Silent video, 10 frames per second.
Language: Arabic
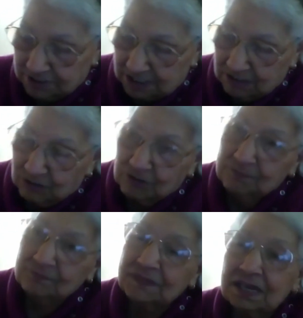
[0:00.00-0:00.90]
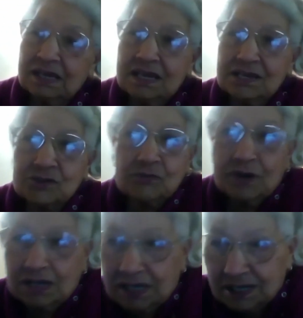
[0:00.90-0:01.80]
قلت لهم انا
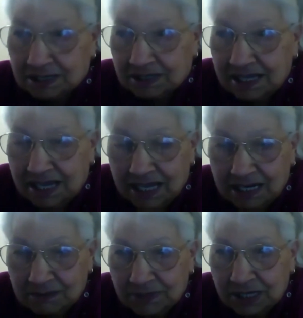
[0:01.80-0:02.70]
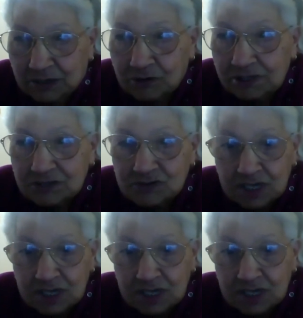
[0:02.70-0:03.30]
اشكر الله قلبي كله